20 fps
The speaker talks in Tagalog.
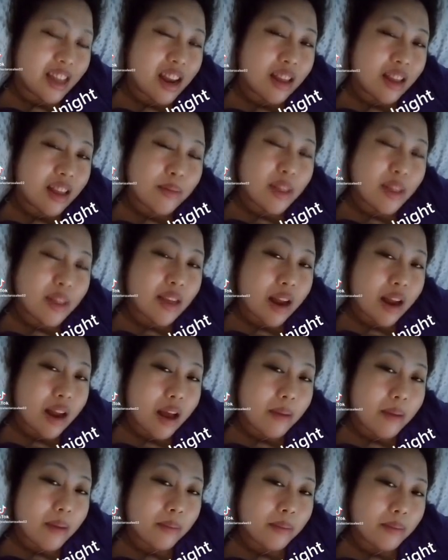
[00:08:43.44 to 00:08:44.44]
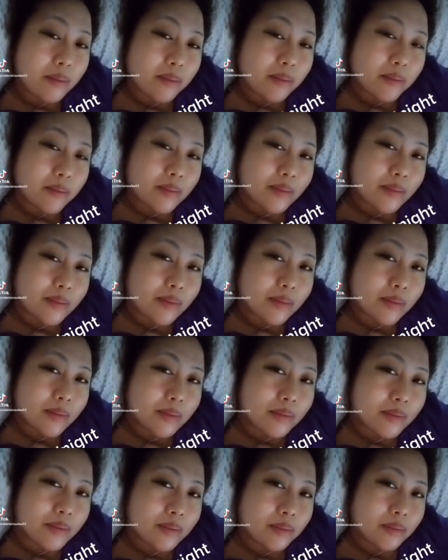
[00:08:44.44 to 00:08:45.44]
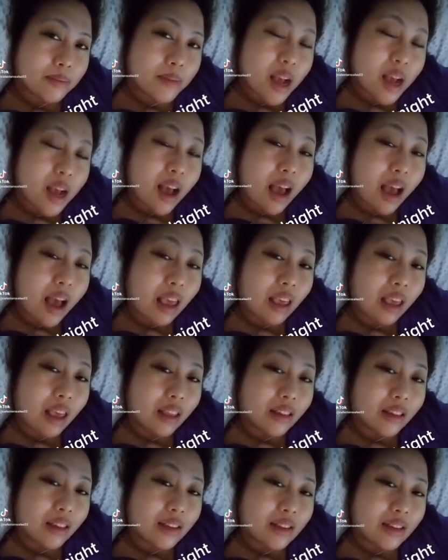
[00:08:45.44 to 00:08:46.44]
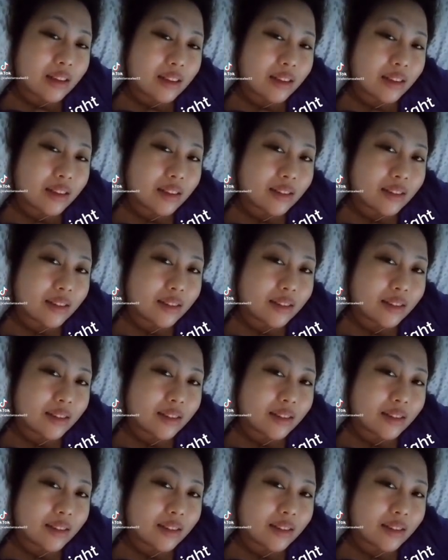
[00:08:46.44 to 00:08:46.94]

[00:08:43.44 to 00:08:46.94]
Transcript: Hindi lahat ng masarap. Pagkain.